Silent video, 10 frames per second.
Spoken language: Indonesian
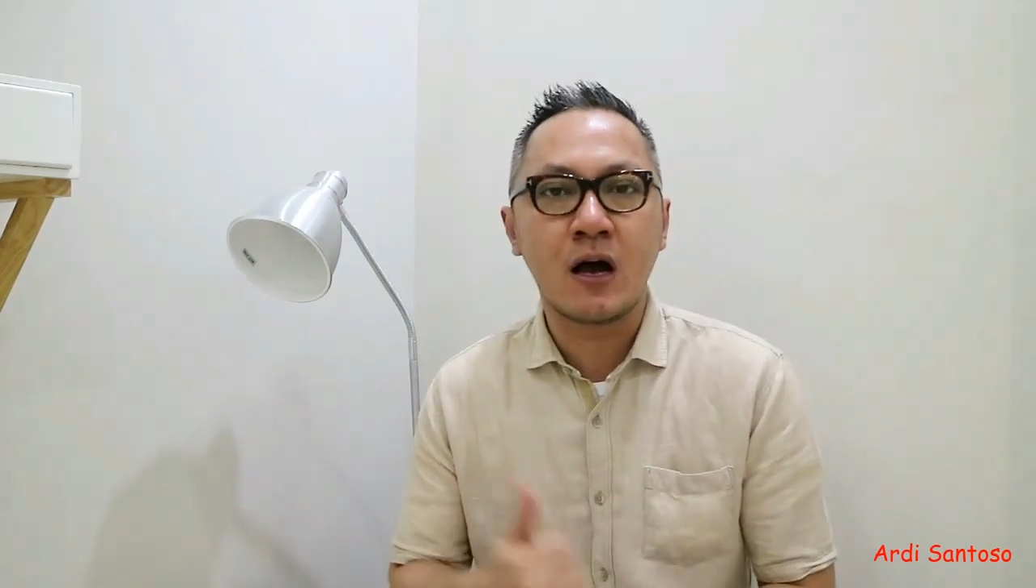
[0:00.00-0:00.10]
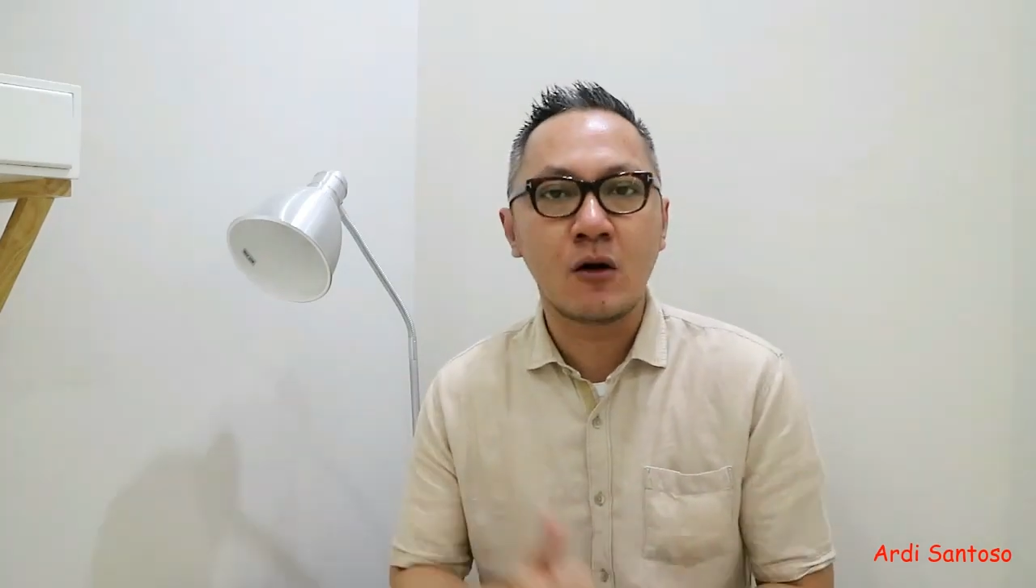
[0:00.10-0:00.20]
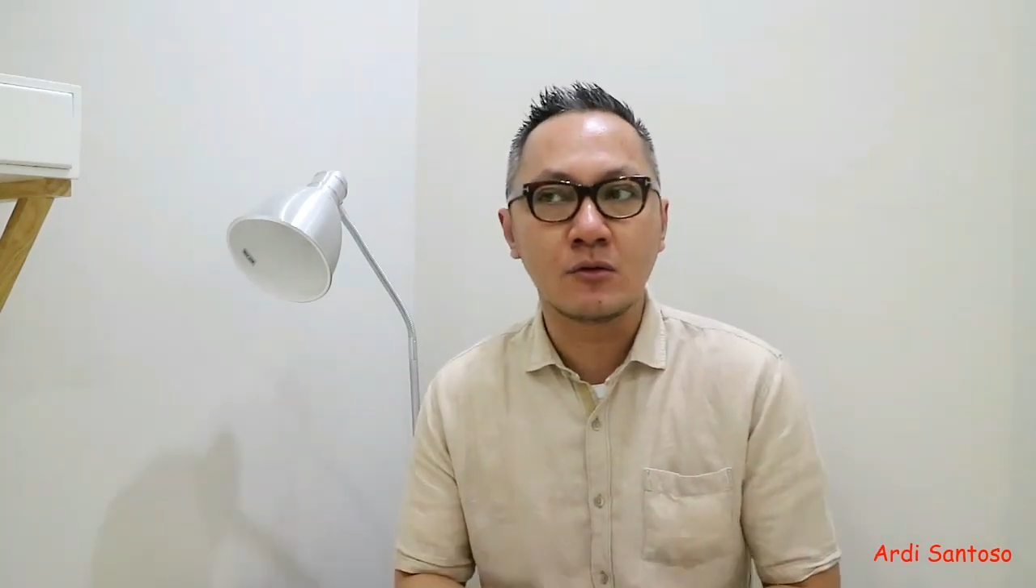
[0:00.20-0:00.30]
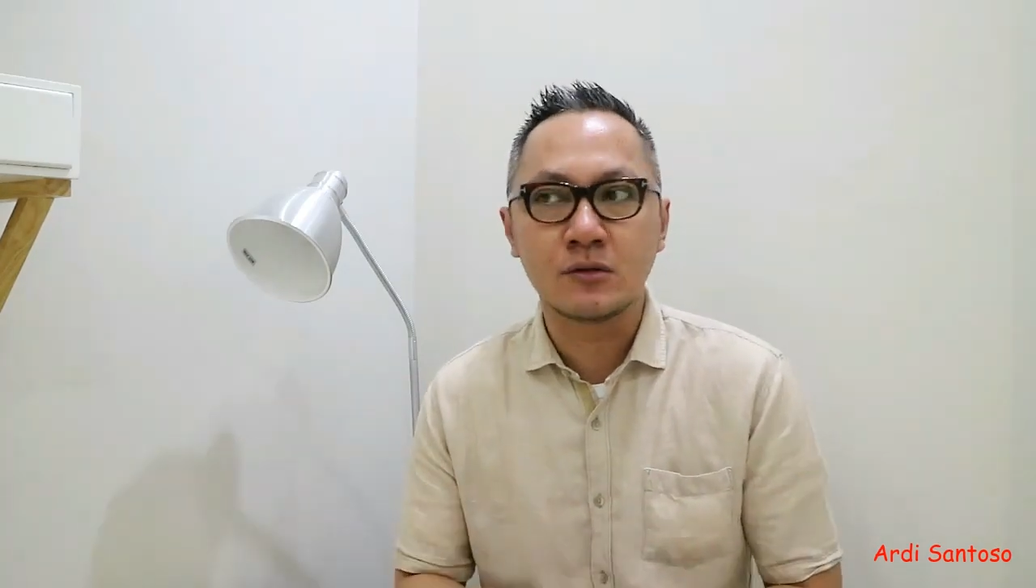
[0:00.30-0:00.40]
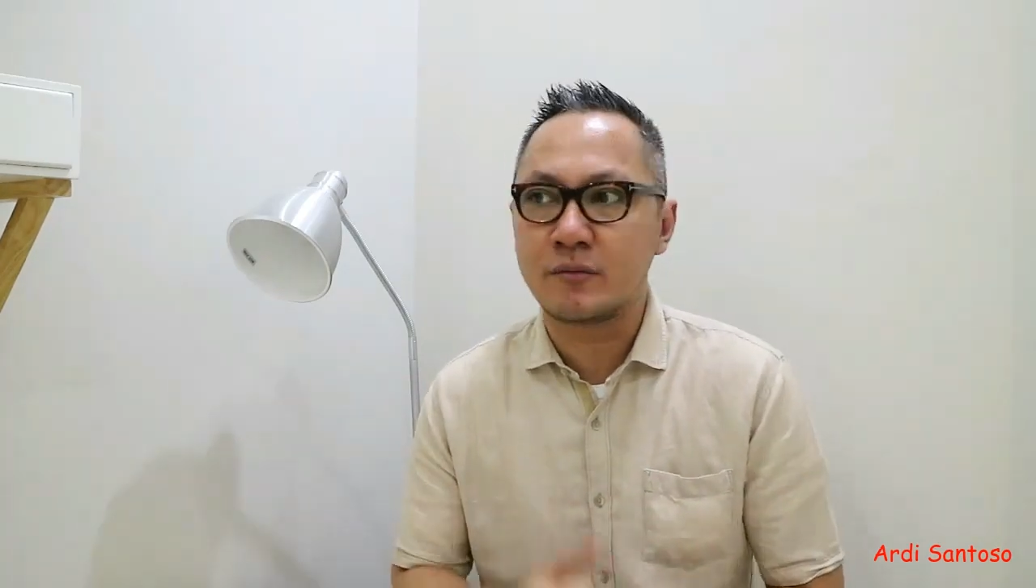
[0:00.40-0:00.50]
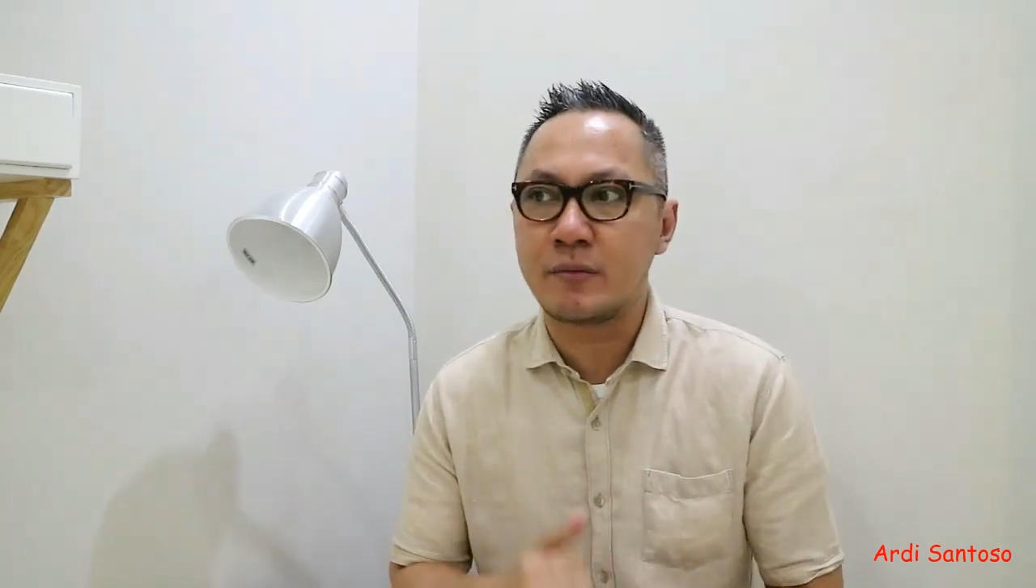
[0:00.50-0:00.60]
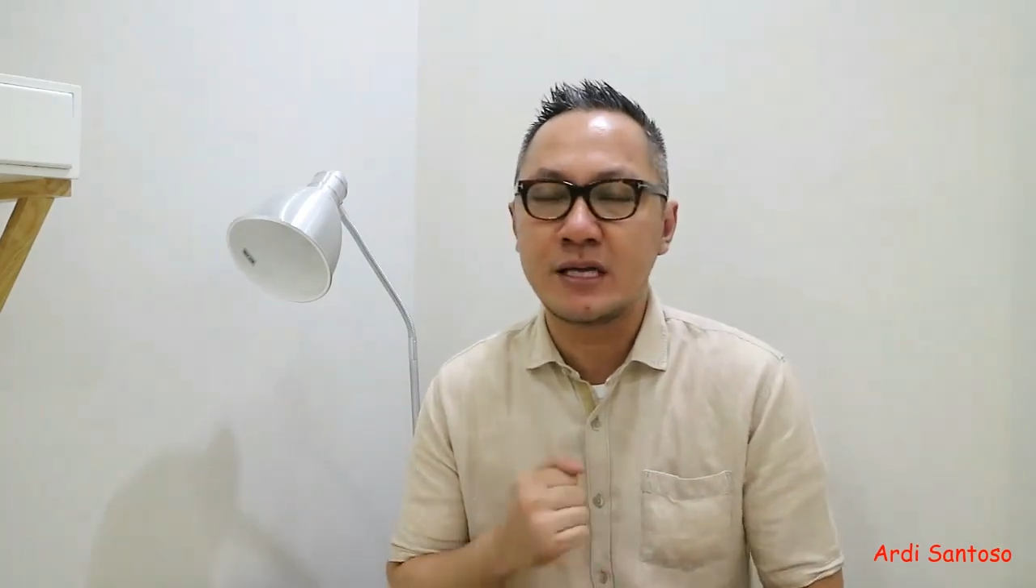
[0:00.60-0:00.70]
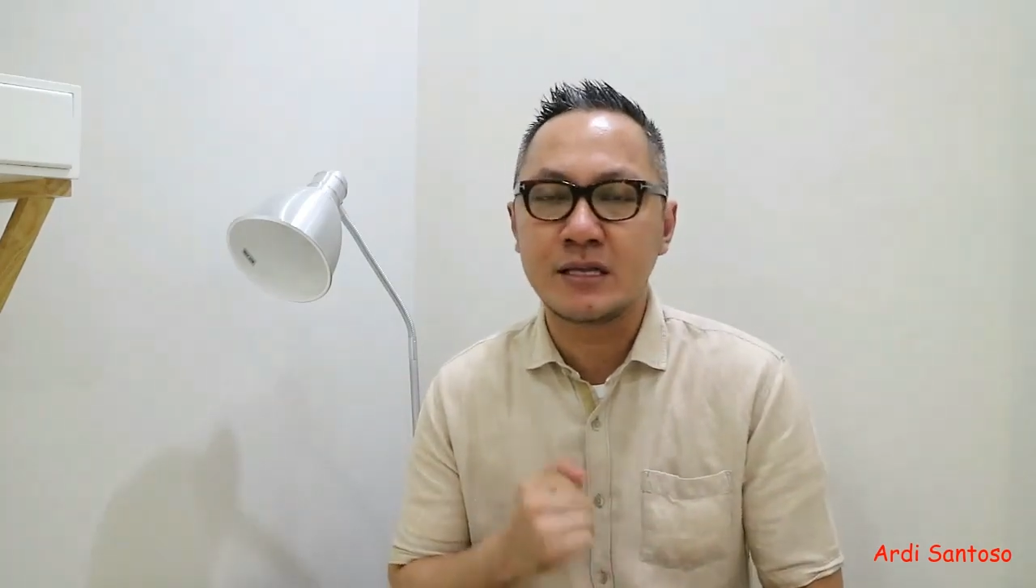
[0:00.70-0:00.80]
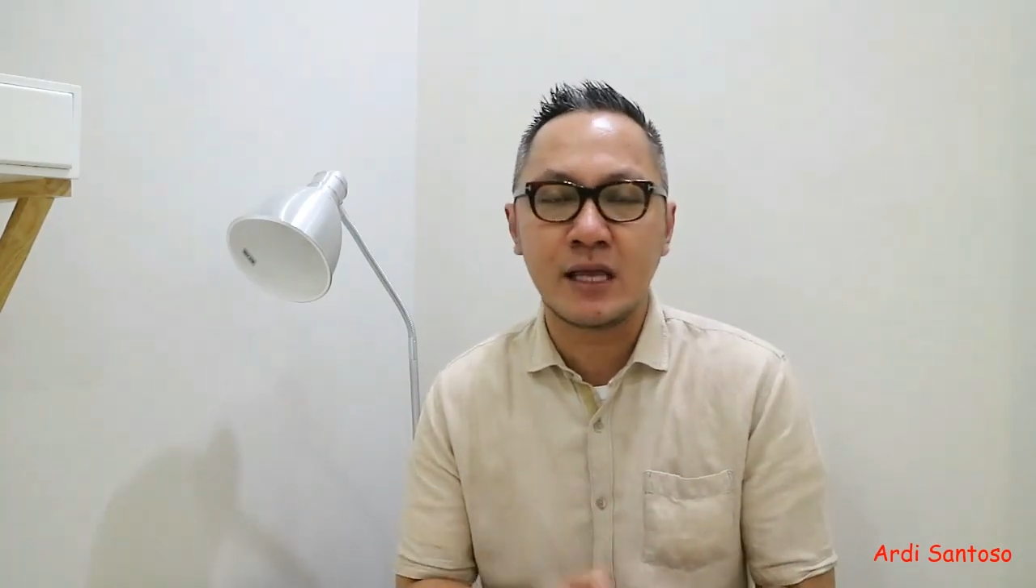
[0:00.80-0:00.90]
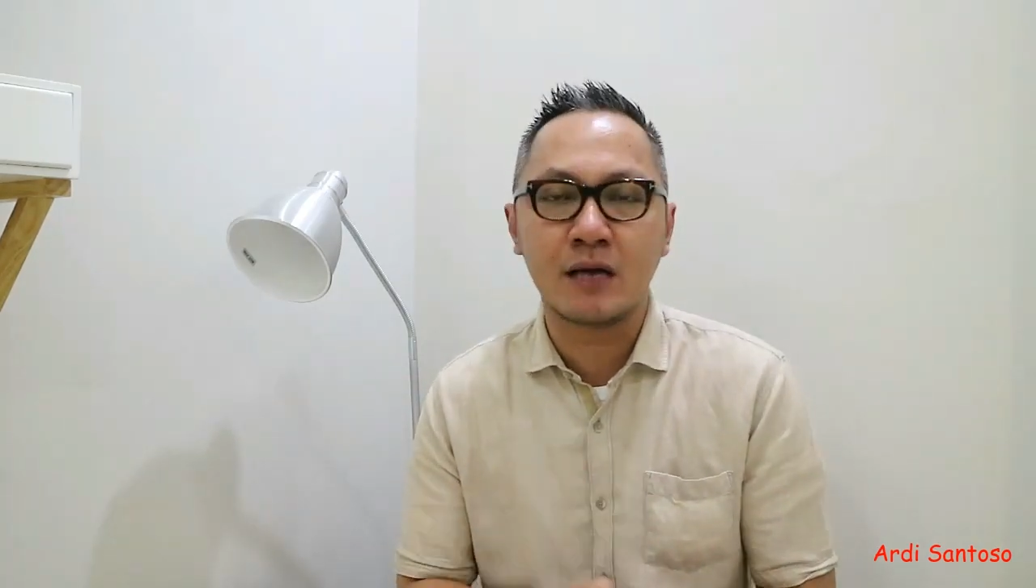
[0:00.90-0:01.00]
tahu
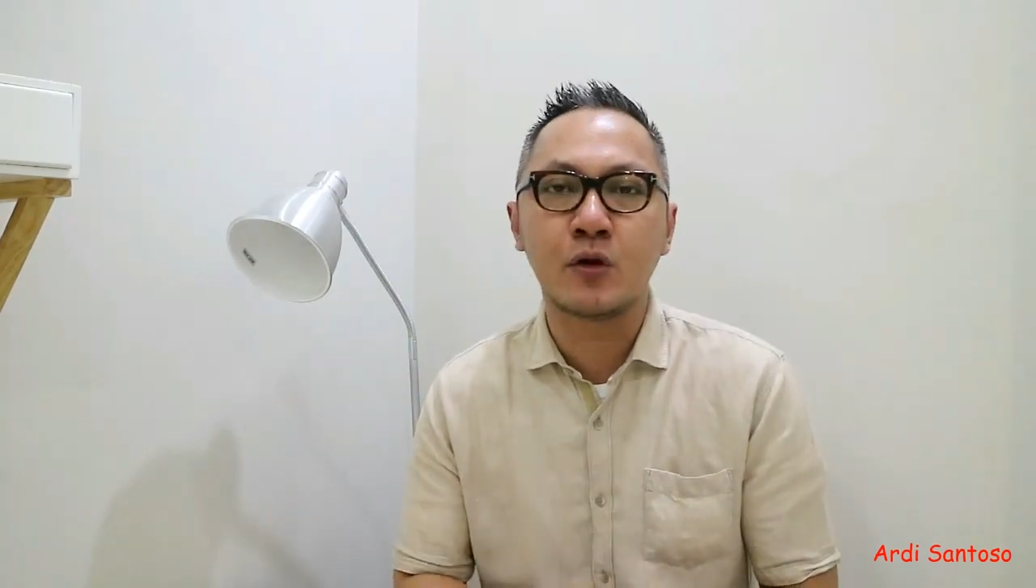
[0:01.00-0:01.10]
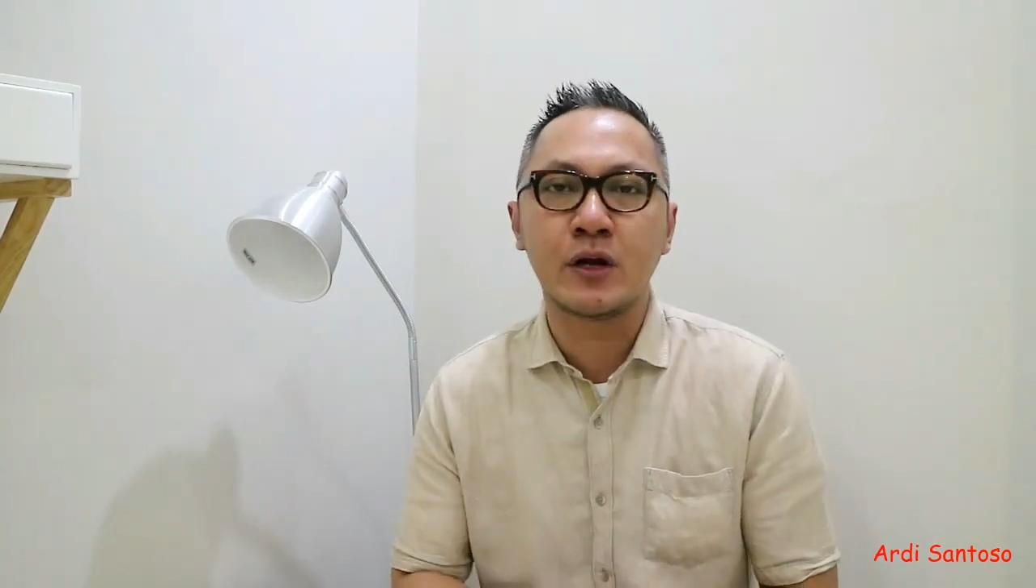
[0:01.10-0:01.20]
segmen kita yang